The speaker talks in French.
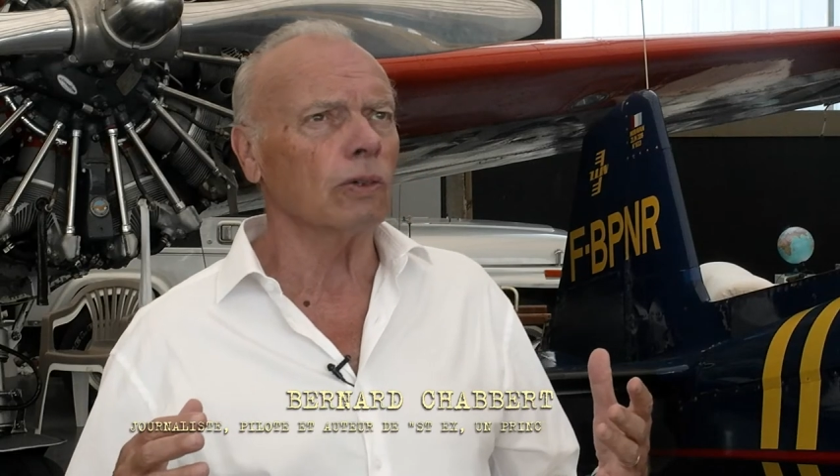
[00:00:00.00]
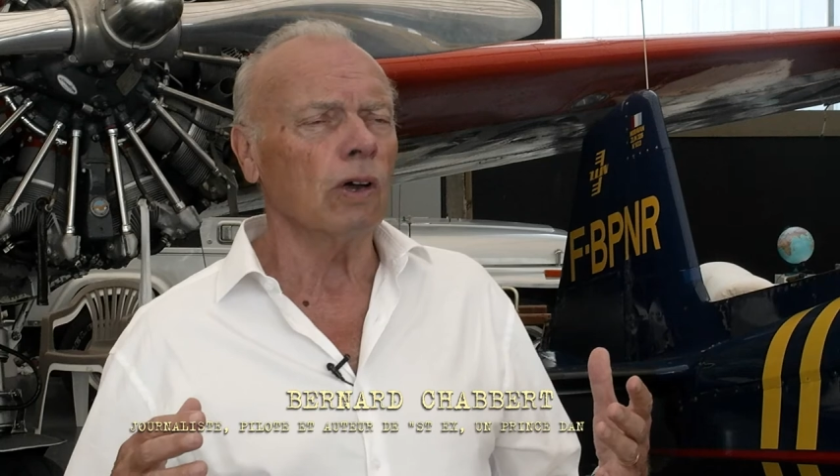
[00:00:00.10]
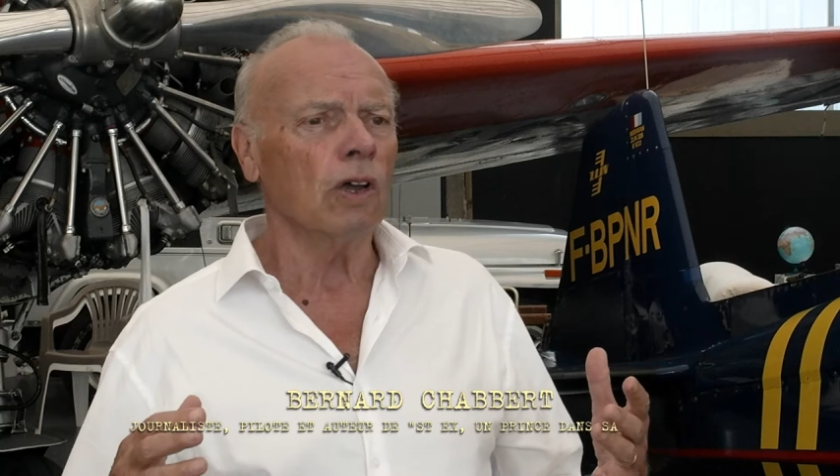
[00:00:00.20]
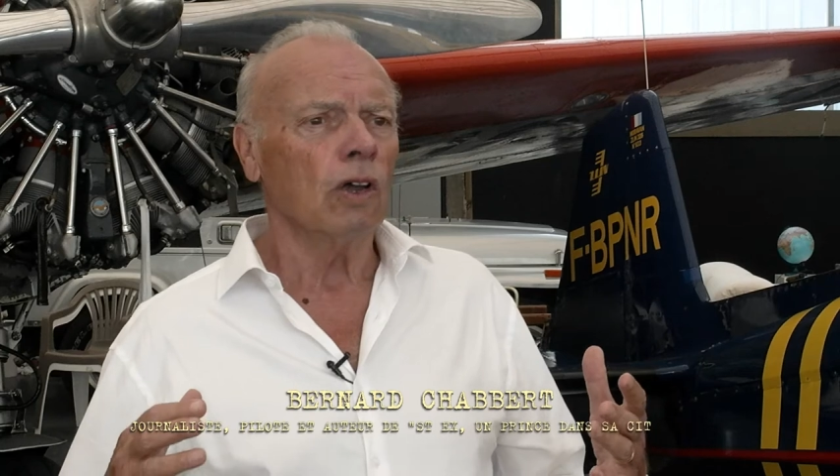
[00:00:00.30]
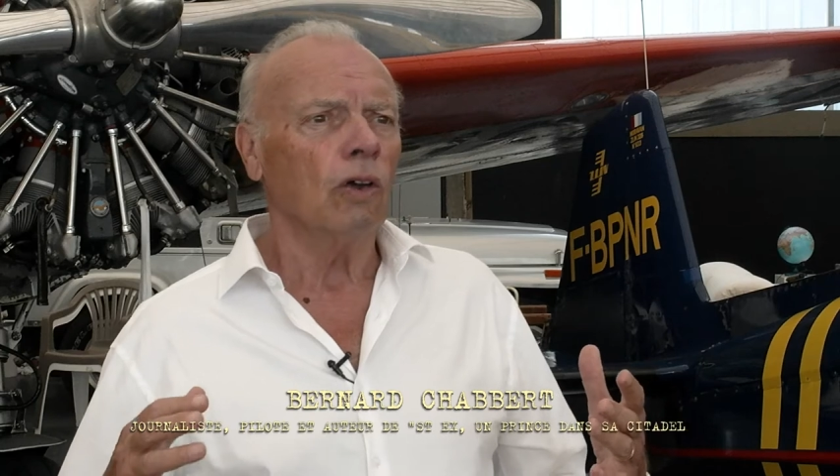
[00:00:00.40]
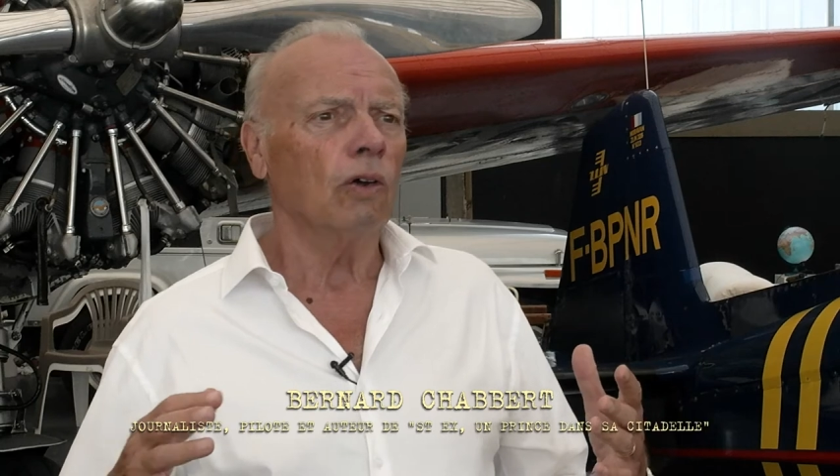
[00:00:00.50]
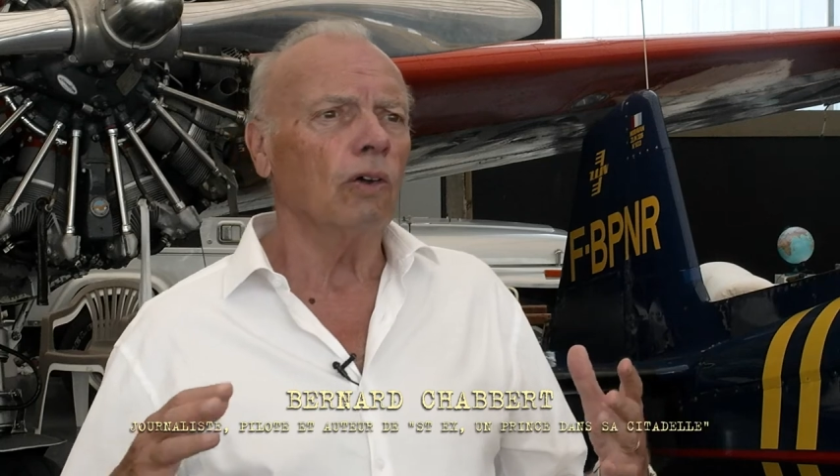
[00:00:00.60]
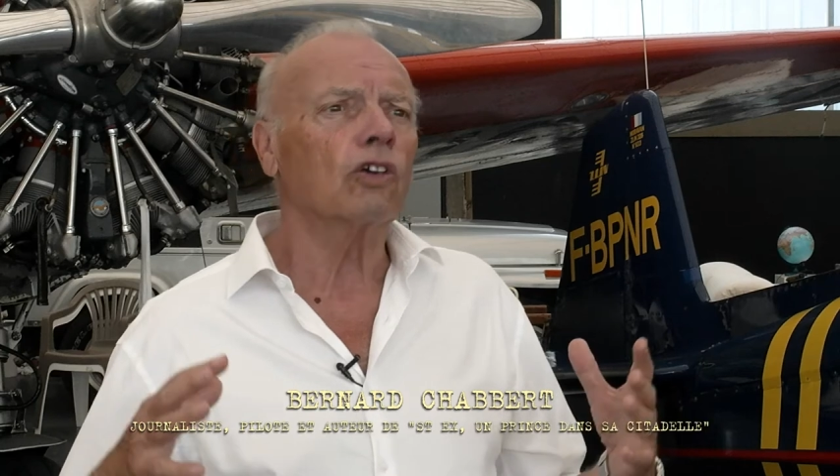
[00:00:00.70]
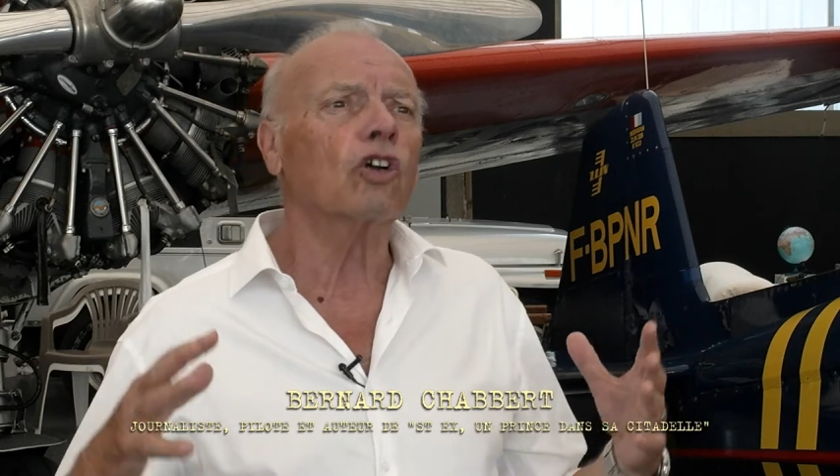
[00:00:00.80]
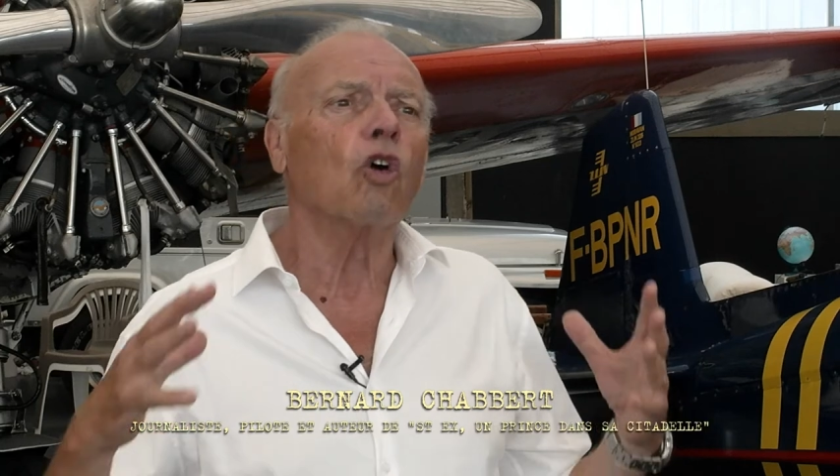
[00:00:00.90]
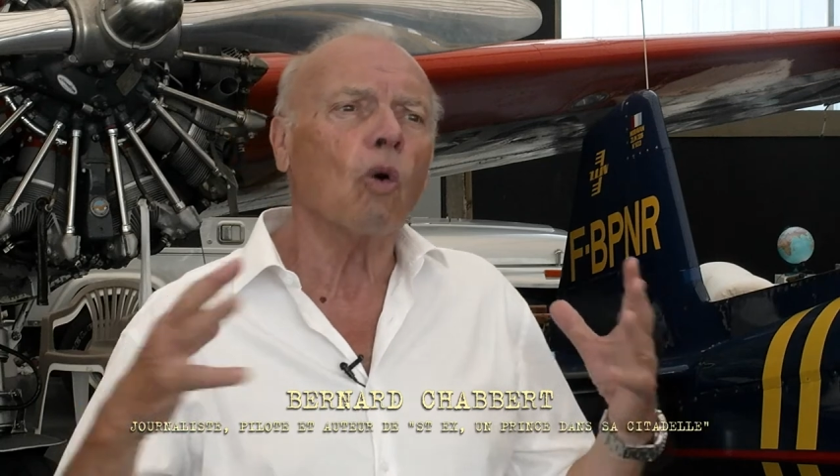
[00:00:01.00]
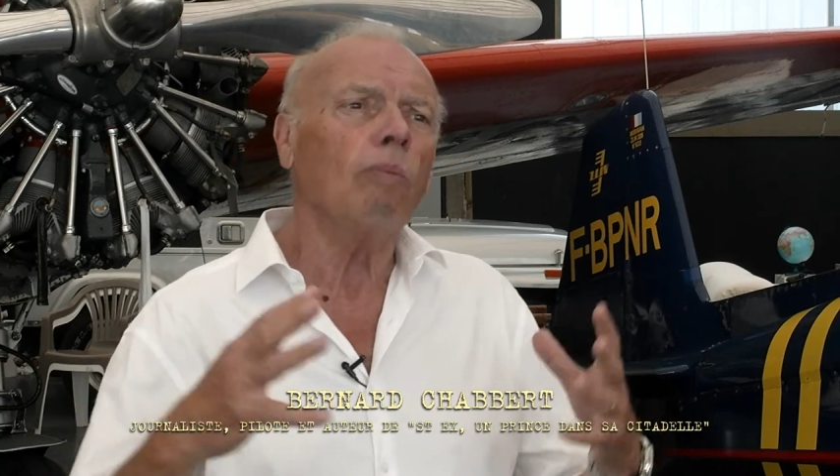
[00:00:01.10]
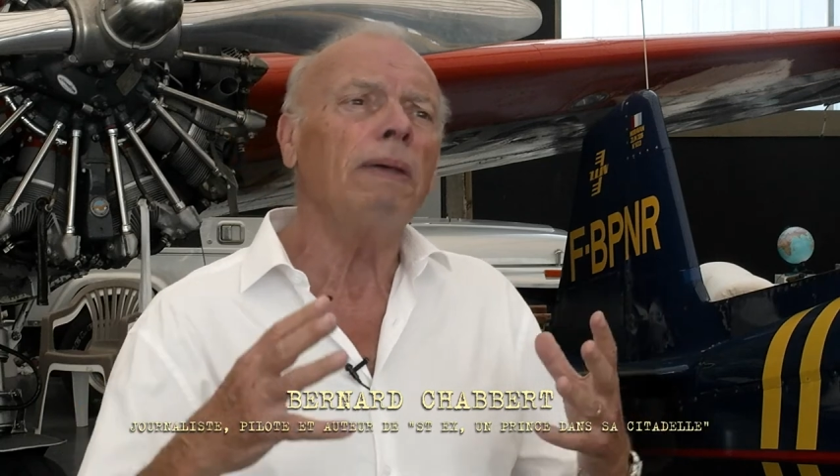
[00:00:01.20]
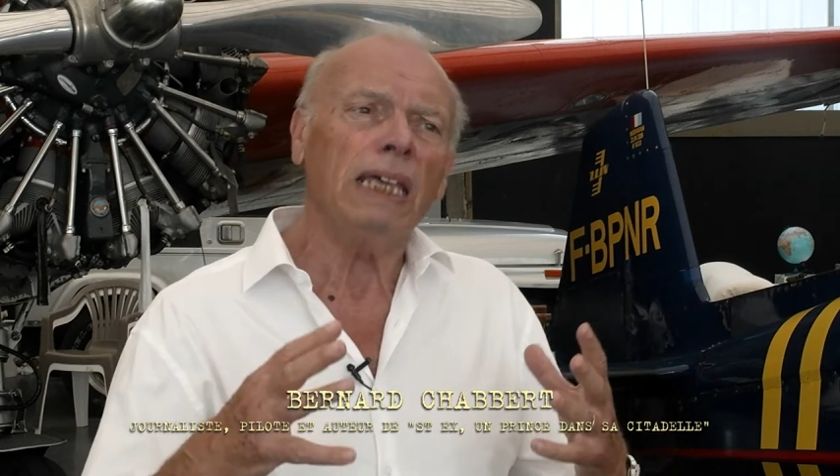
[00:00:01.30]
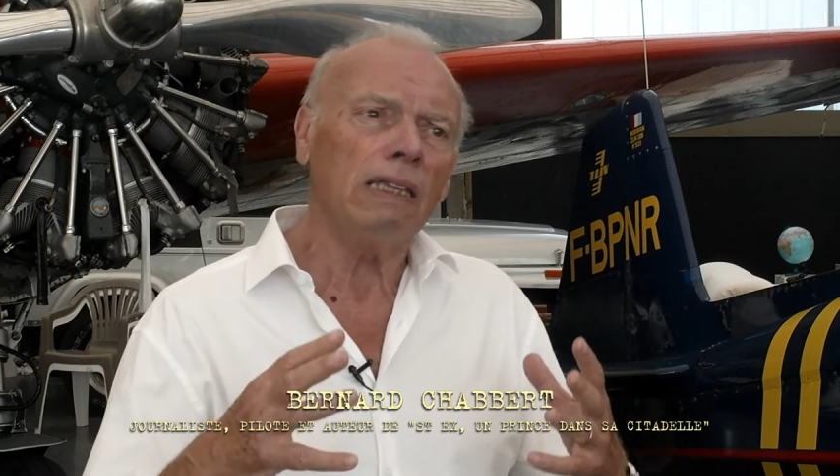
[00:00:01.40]
euh,
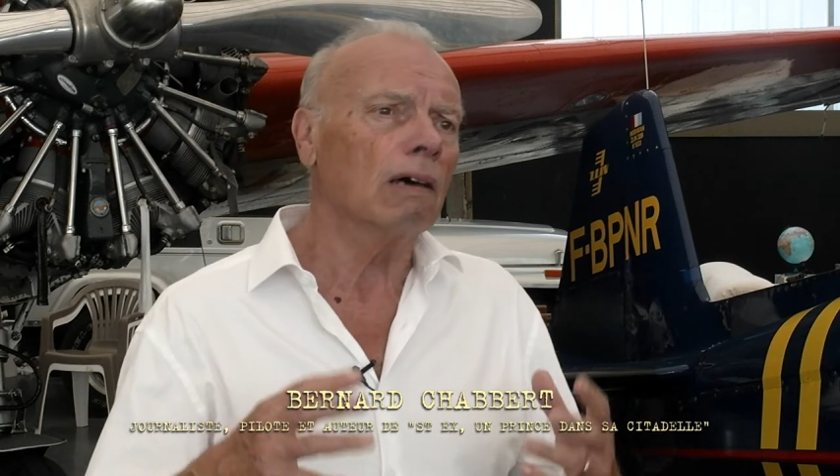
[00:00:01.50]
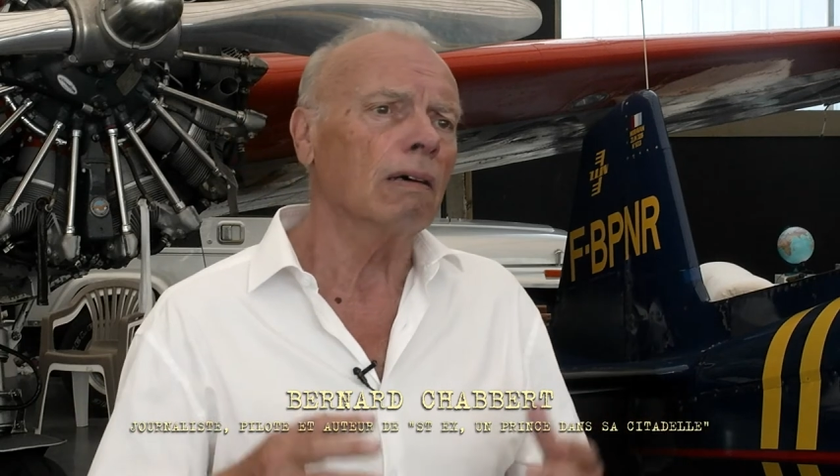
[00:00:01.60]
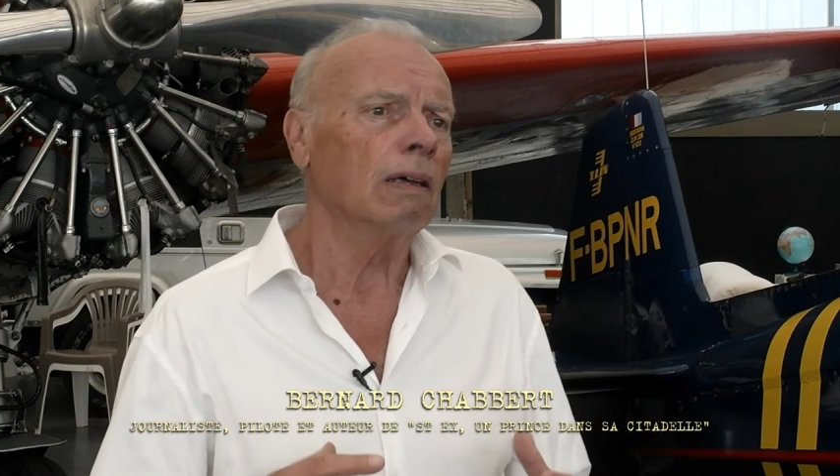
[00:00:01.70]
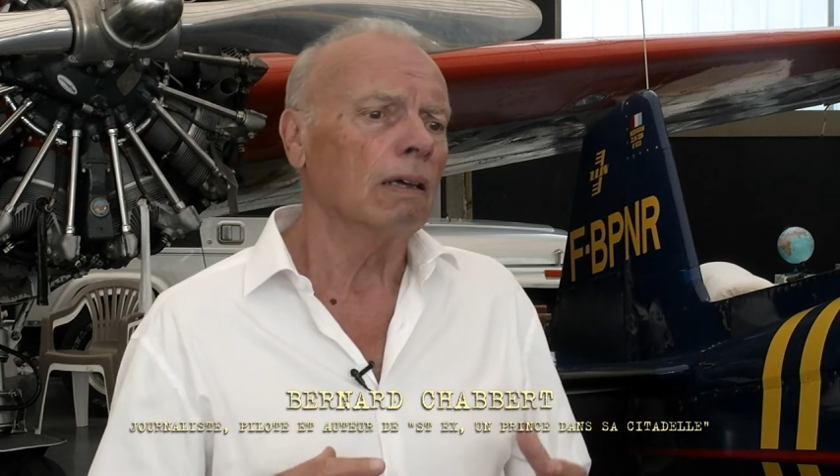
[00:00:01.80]
combine